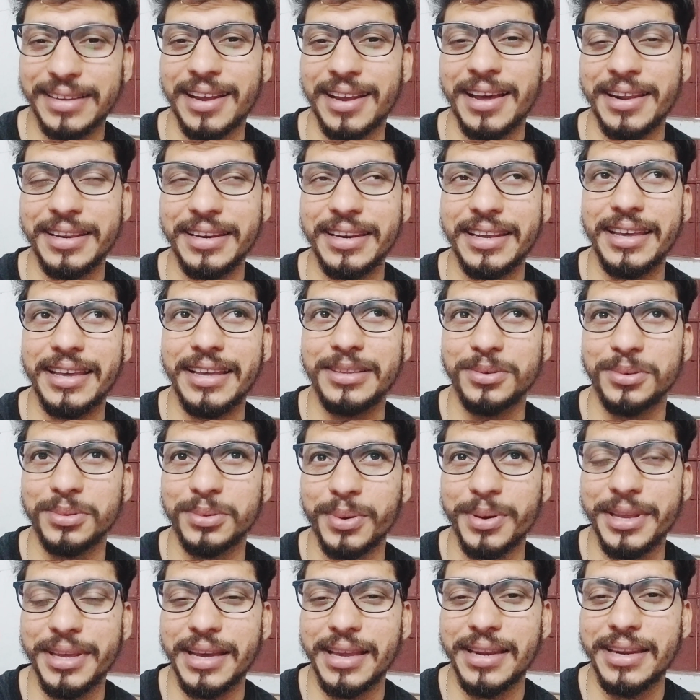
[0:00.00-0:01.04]
खिलाड़ी ने ये जो
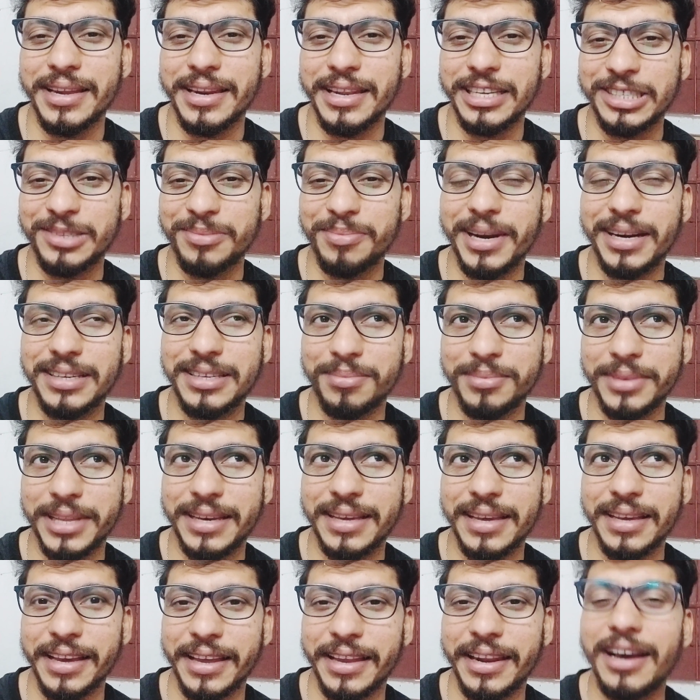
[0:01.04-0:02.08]
धोनी के लिए रेस्पेक्ट जब
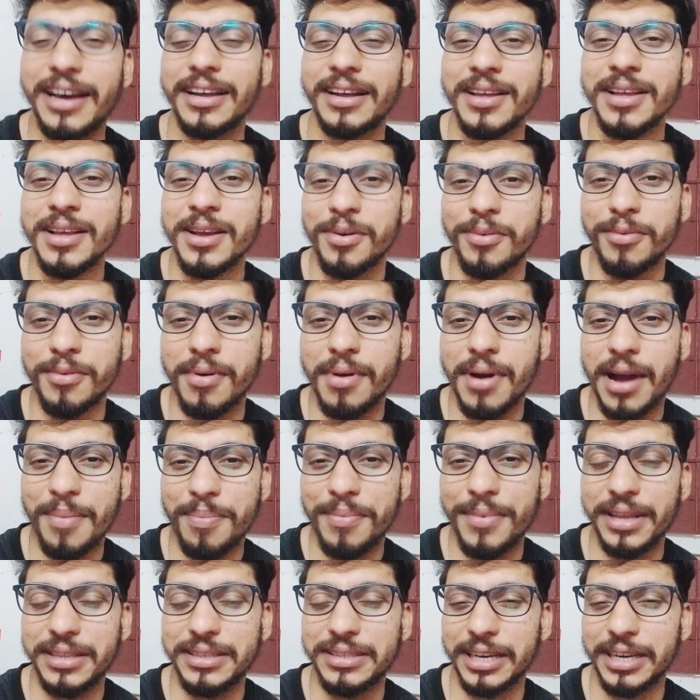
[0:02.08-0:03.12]
देखेंगे ना वो
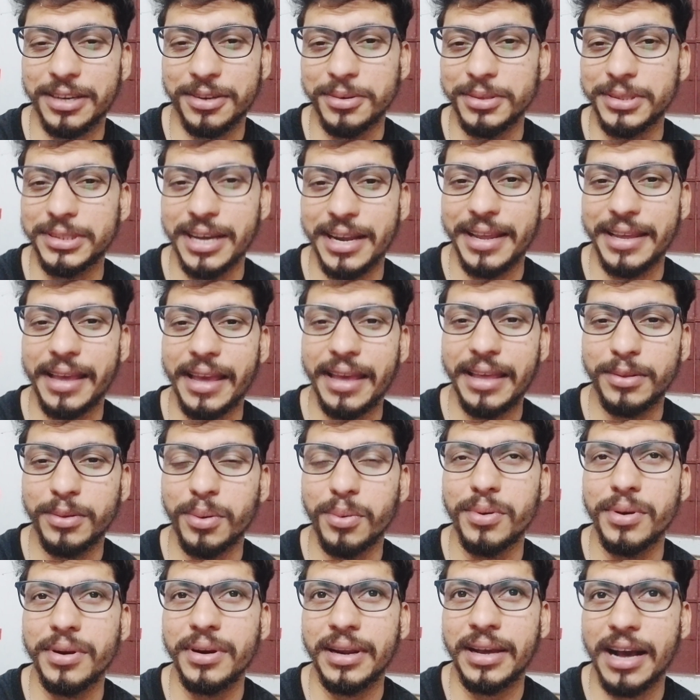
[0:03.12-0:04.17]
अपना चक्कुश करेंगे तो
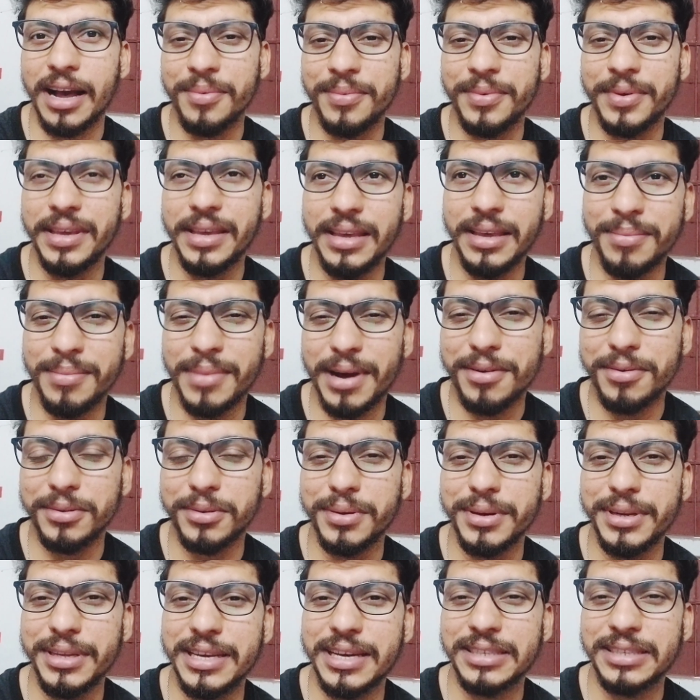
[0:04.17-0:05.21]
उनका भी मानो
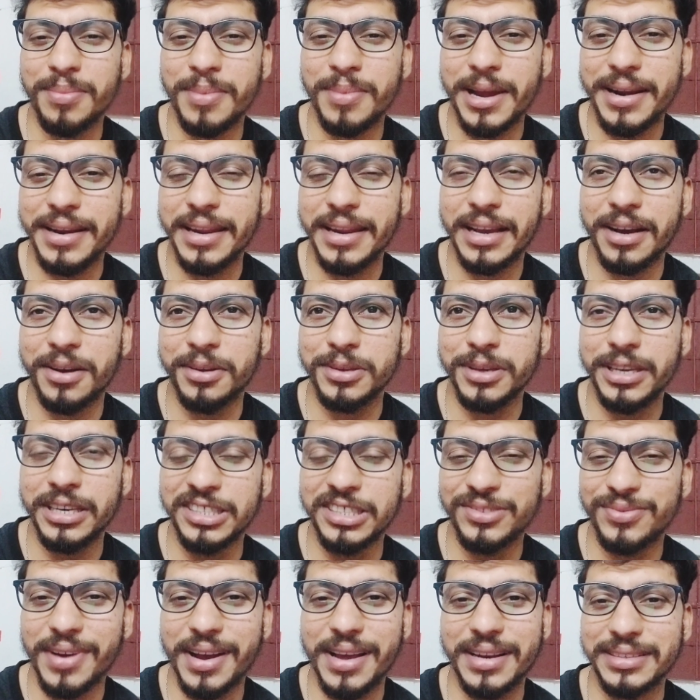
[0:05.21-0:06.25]
धोनी जैसा बनने का जो
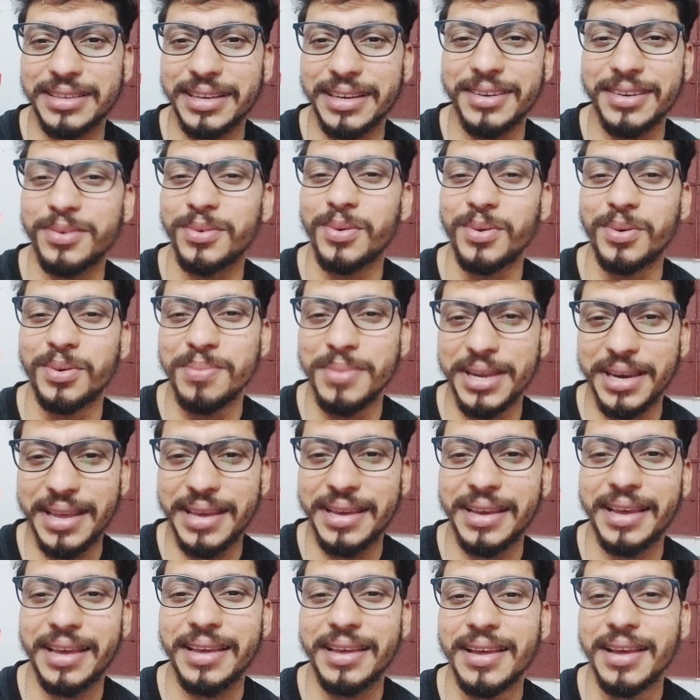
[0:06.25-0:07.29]
इंस्पायरेशन वो
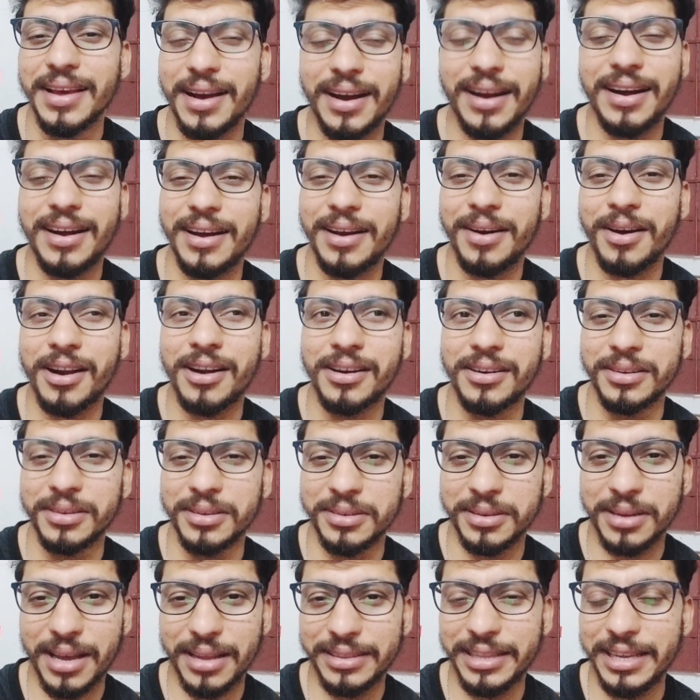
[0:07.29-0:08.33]
मिलेंगे हाँ और
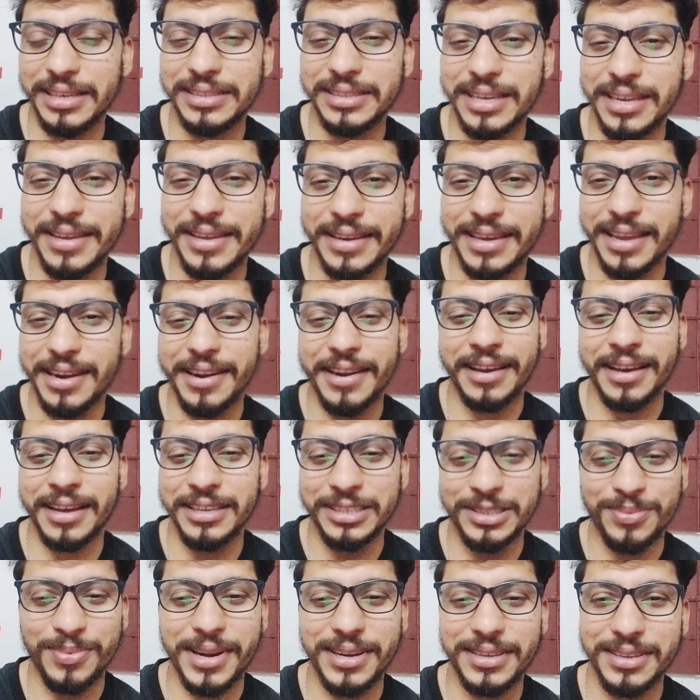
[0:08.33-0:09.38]
देश के लिए खेलने का
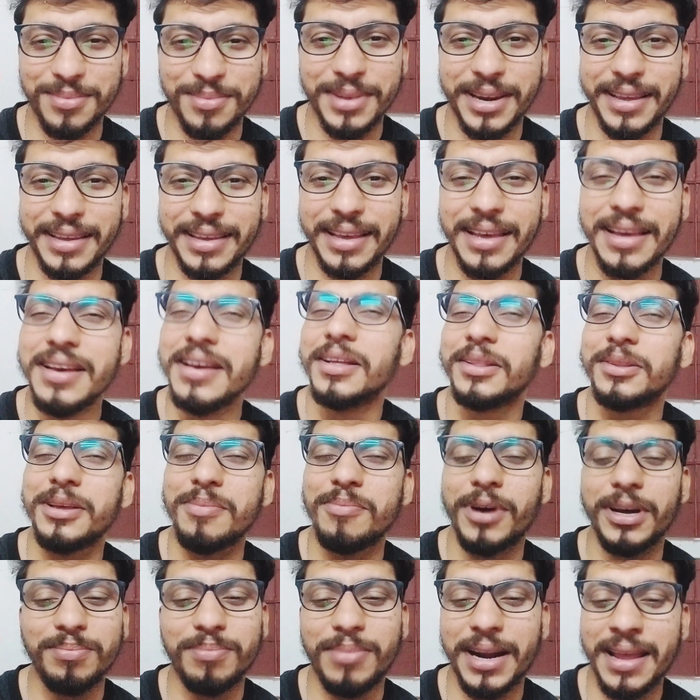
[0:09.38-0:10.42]
इंस्पायरेशन मिलेंगे तो ये
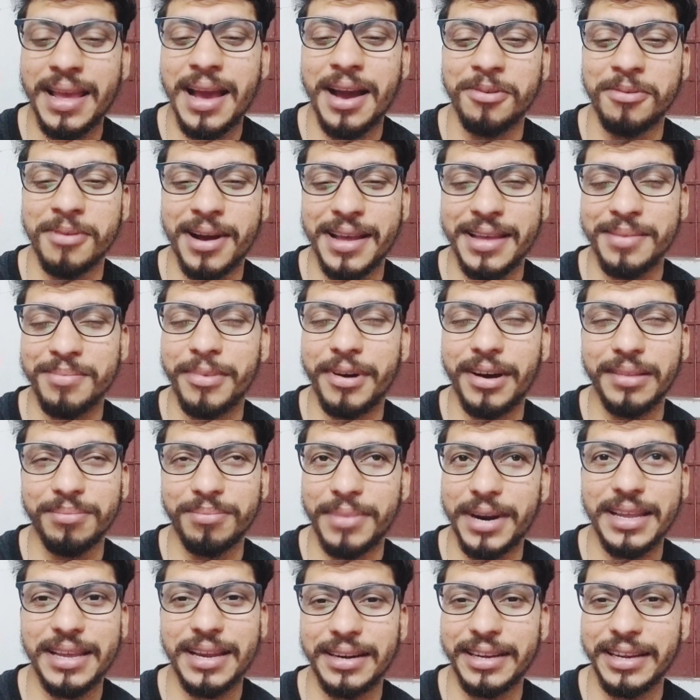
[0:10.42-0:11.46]
बहुत बढ़िया हुआ है बहुत
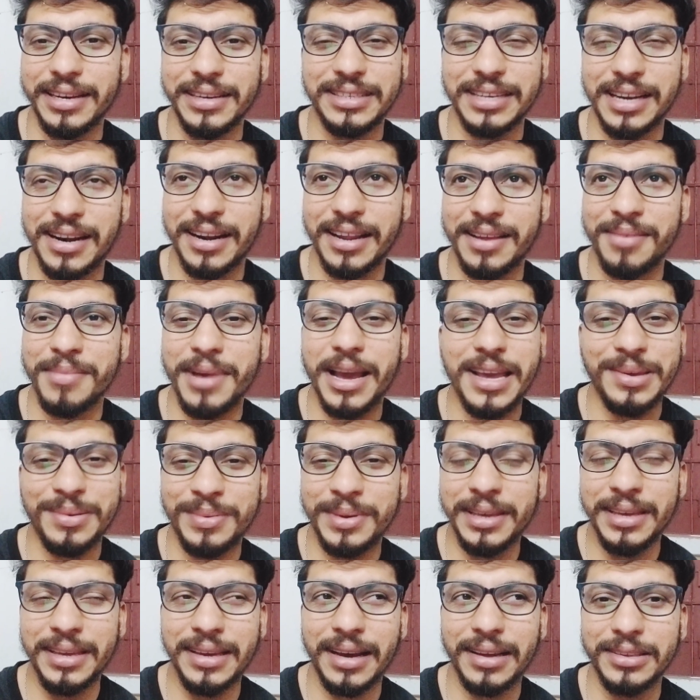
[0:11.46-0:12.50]
बढ़िया टीम चल रहा है मैं
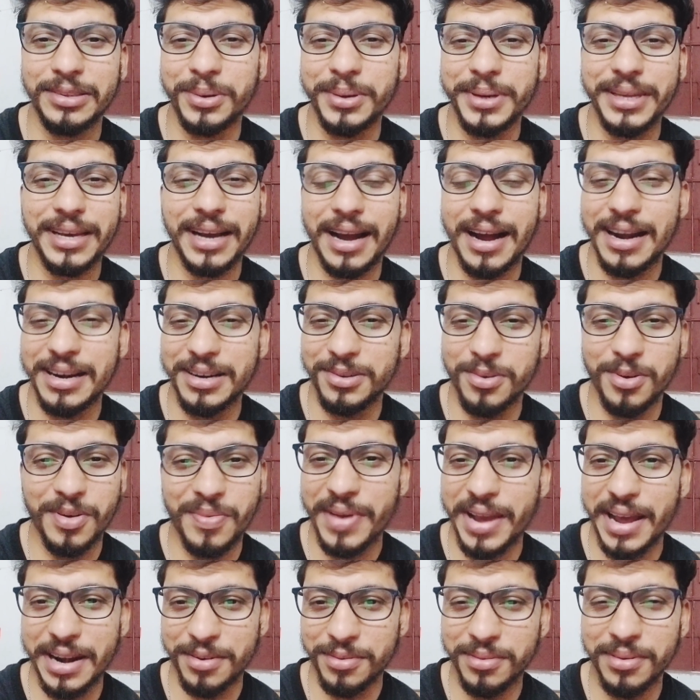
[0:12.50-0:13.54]
भी धोनी का हार्ड
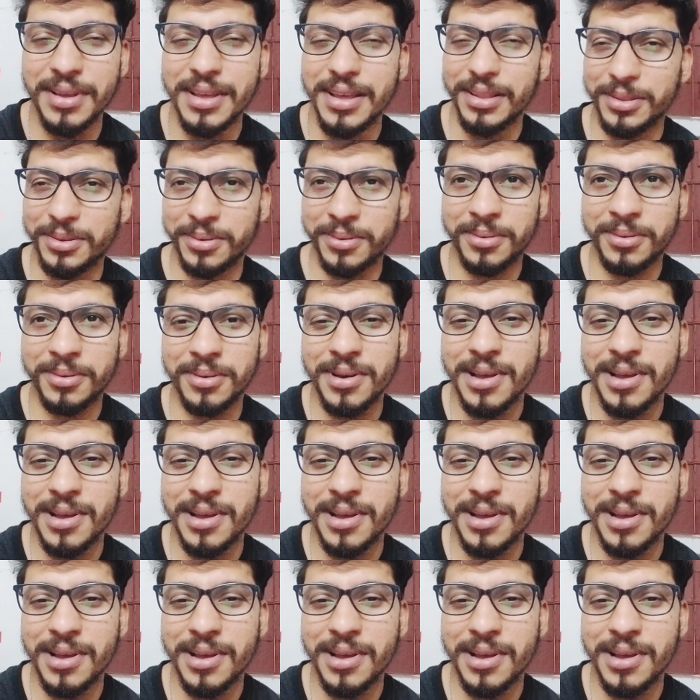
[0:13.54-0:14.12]
फैन हूँ तो